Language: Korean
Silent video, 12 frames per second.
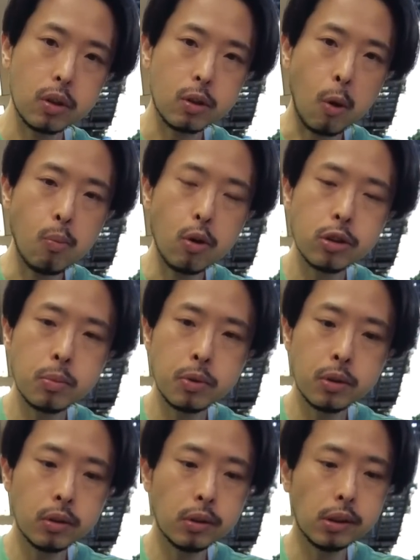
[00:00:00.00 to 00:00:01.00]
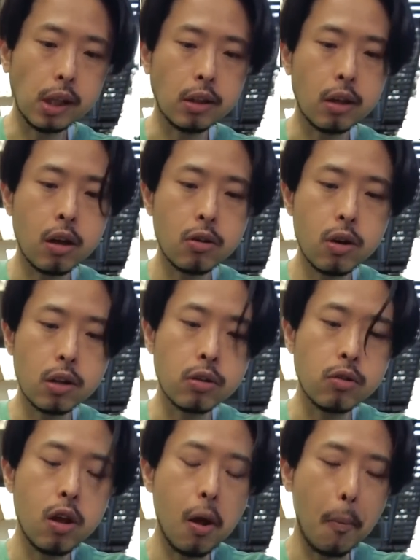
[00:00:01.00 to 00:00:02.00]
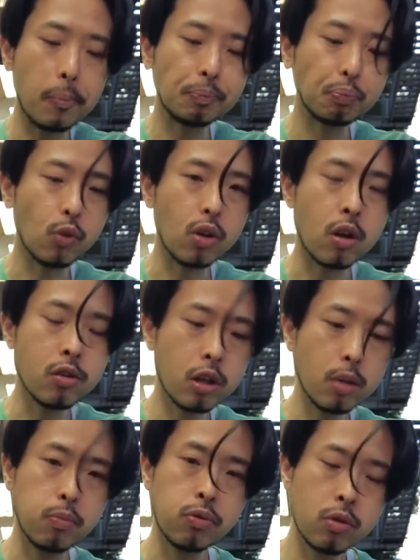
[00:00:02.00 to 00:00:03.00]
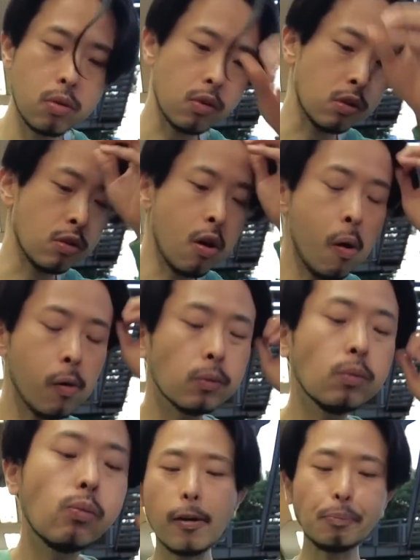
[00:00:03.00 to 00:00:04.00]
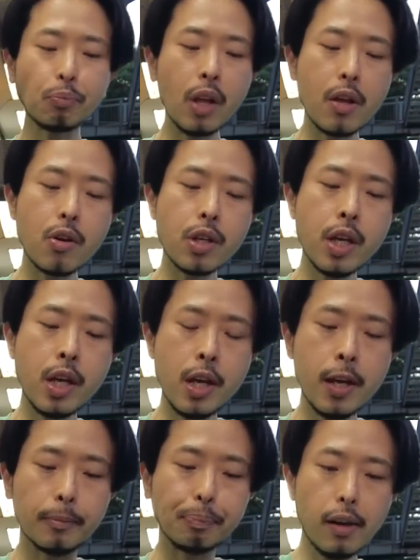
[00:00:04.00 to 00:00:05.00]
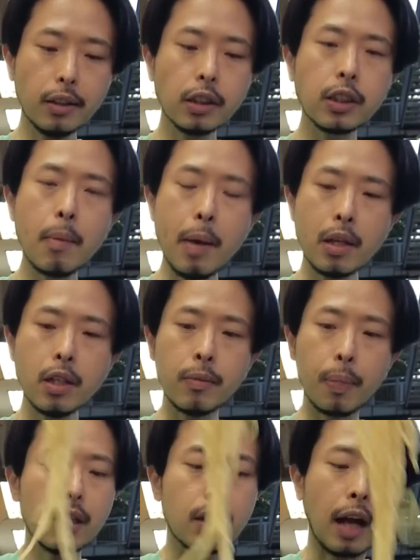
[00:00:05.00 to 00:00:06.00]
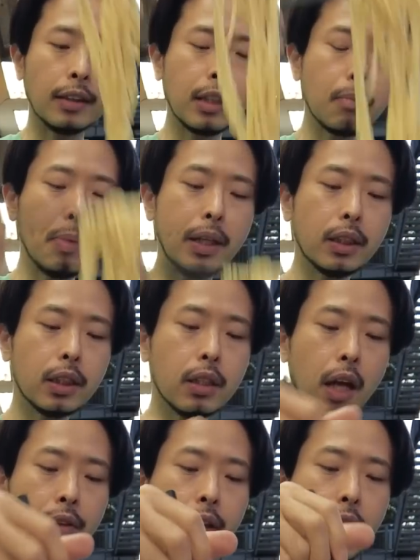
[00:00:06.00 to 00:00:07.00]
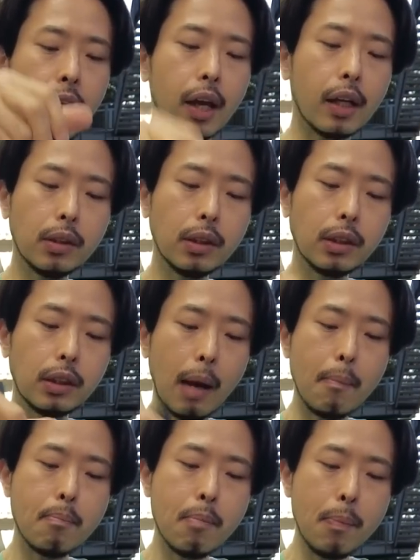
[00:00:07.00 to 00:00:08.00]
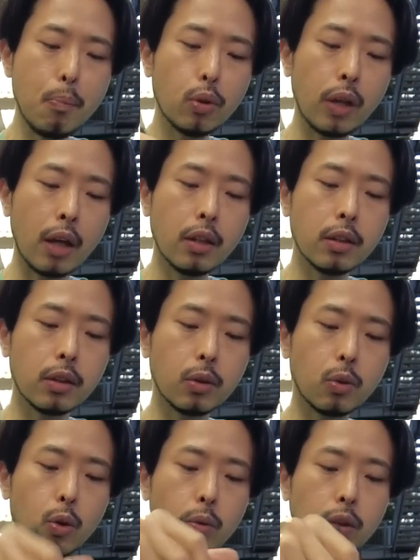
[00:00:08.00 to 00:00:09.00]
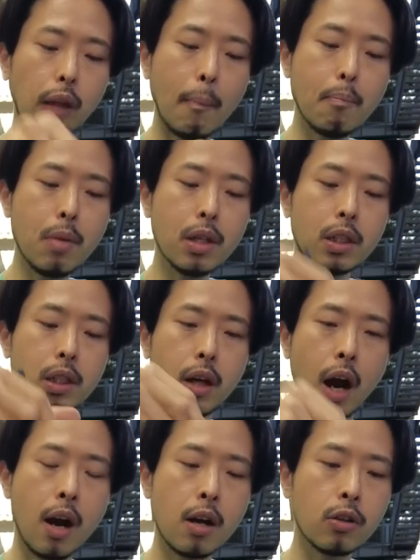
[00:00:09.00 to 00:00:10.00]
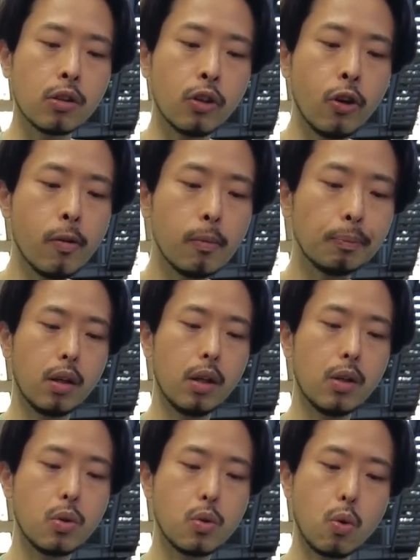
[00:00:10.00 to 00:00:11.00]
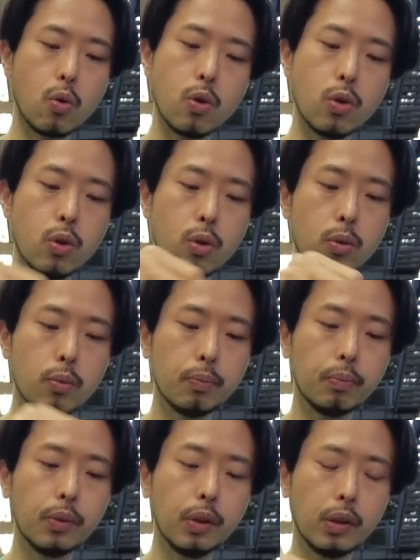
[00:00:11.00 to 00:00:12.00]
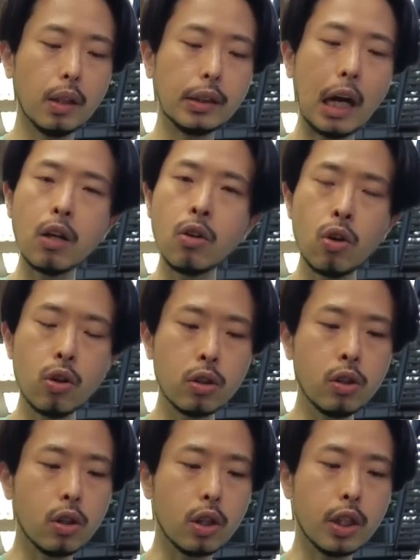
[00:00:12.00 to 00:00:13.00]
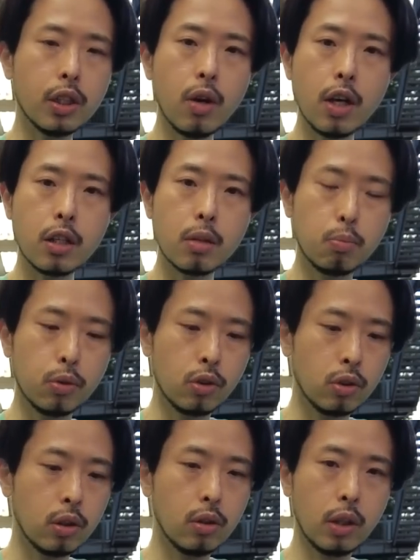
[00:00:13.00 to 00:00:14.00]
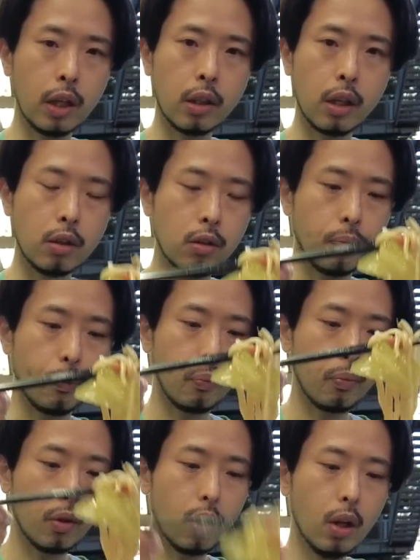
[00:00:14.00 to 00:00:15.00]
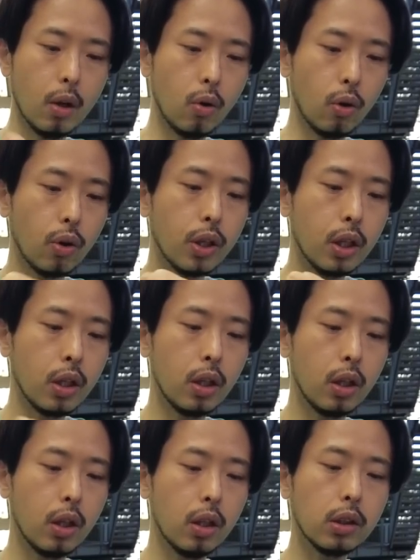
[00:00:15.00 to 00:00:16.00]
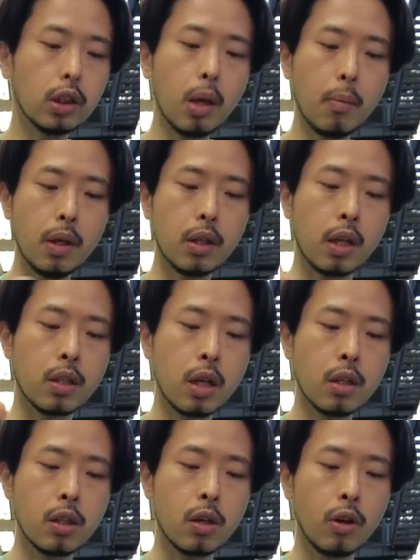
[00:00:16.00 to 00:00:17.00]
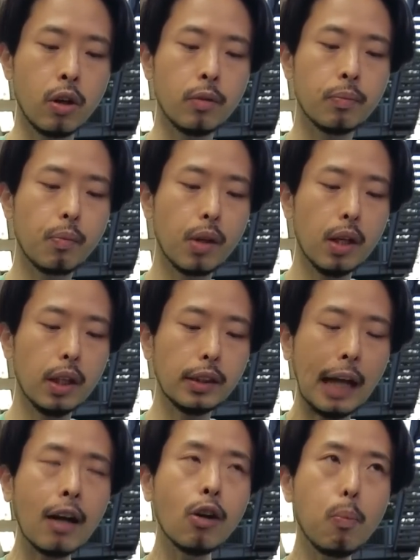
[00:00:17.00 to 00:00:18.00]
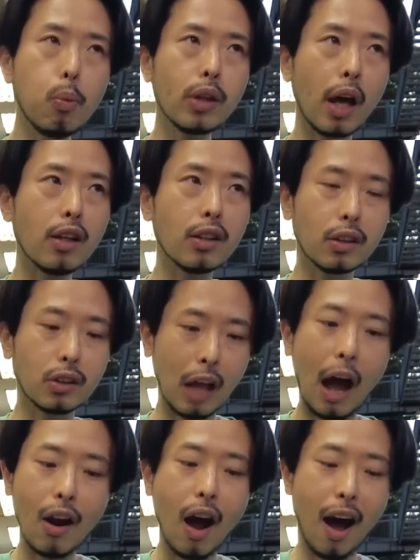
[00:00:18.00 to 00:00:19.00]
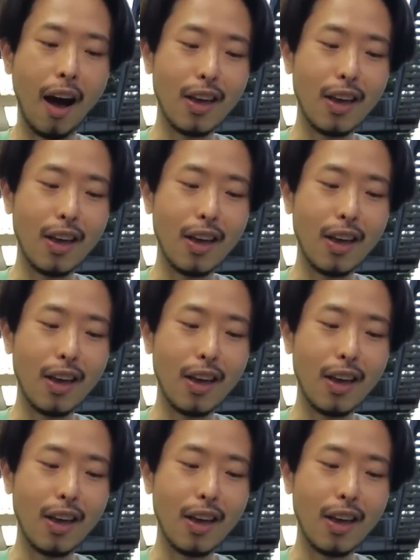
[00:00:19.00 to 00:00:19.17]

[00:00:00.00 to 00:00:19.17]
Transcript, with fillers: 겉모습은 딱딱할 것 같은데 굉장히 부드럽거든요. 근데 여기 츠케멘은 간장 베이스긴 한데 짠맛보다는 조금 단맛이 강하거든요. 그래서 조금 짠 거를 싫어하시는 분들한테는 여기 츠케멘이 괜찮으실 거예요. 짠 것보다는 달아.